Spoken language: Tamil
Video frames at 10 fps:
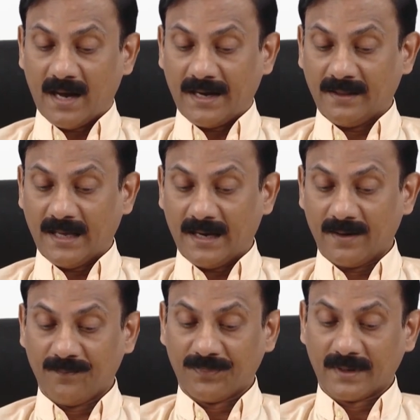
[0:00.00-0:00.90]
காரியம்தான்
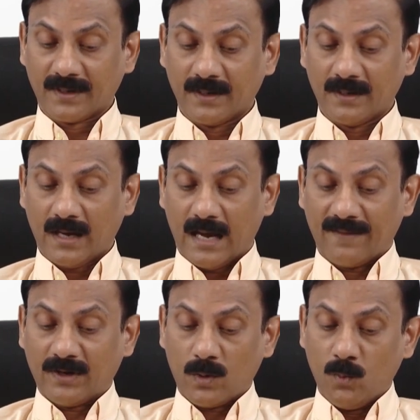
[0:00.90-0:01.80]

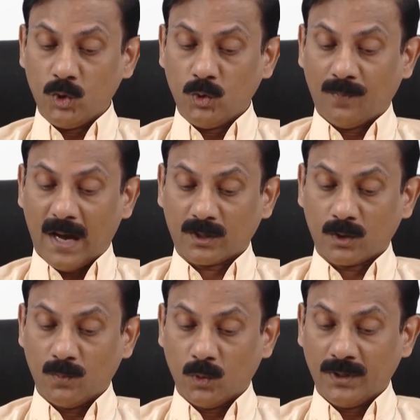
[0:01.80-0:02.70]
அதற்கு முன்பு
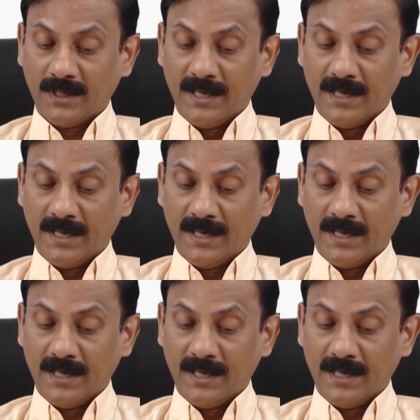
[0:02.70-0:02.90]
பார்க்கும்போது